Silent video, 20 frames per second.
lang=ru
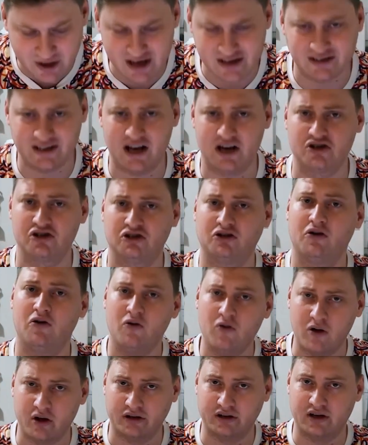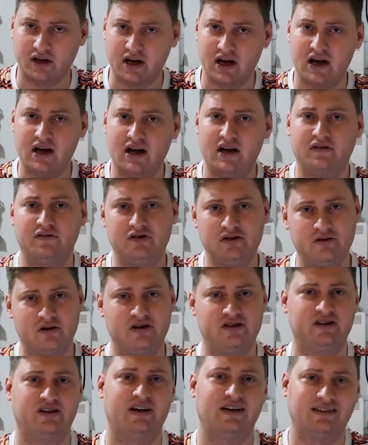я знаю, что он
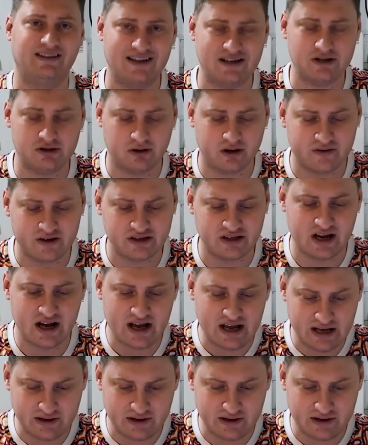все делает на совесть.